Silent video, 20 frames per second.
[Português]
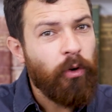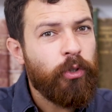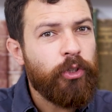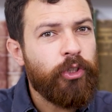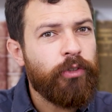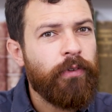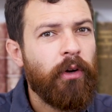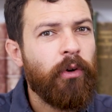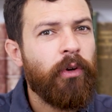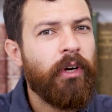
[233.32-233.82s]

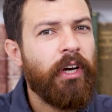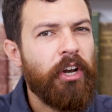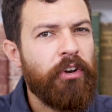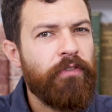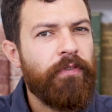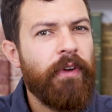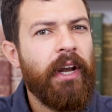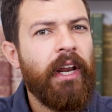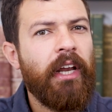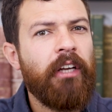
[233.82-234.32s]
cujo valor é
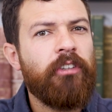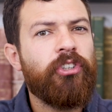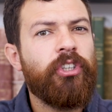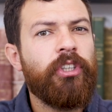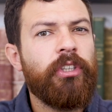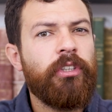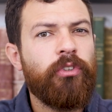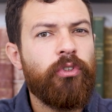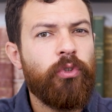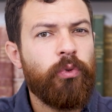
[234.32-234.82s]

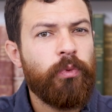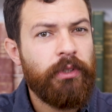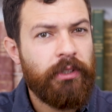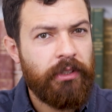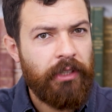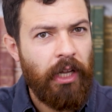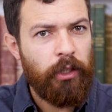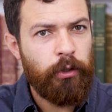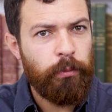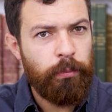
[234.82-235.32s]
diferente de um
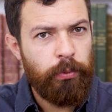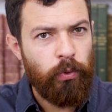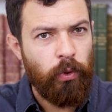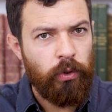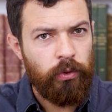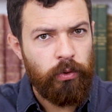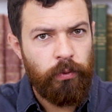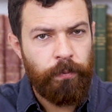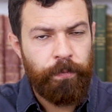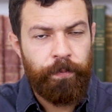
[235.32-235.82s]
estado para o
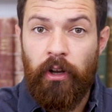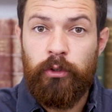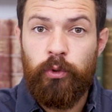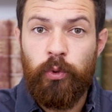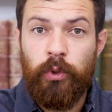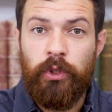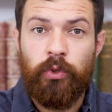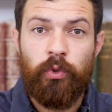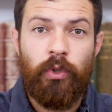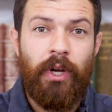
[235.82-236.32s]
outro.
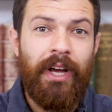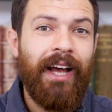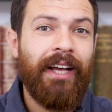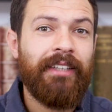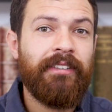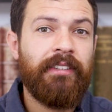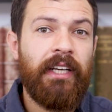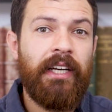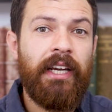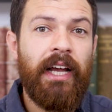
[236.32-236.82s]
Feito isso,
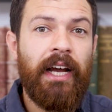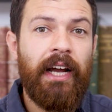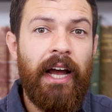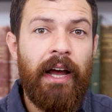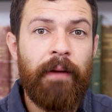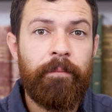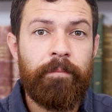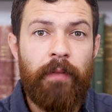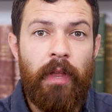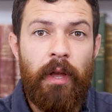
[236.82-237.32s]
a
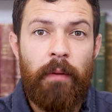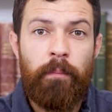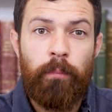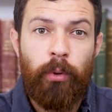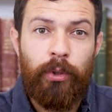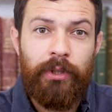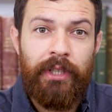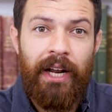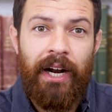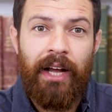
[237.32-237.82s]
CNH
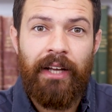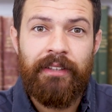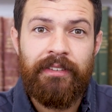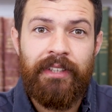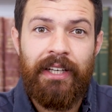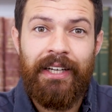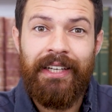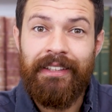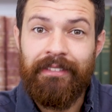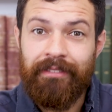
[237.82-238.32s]
poderá
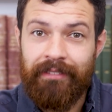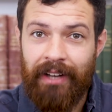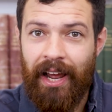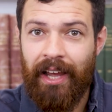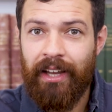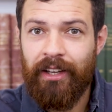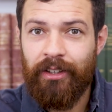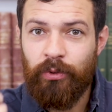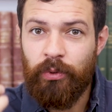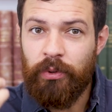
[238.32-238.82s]
ser
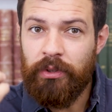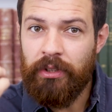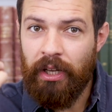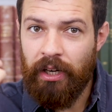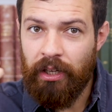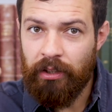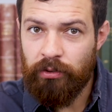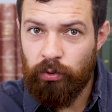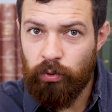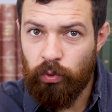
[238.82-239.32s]
entregue no
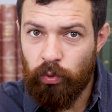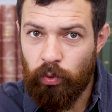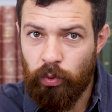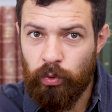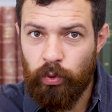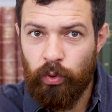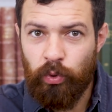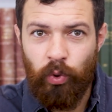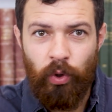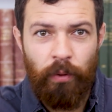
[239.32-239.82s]
endereço do
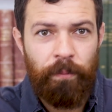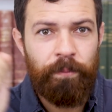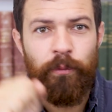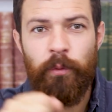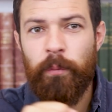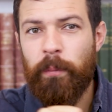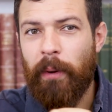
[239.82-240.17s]
condutor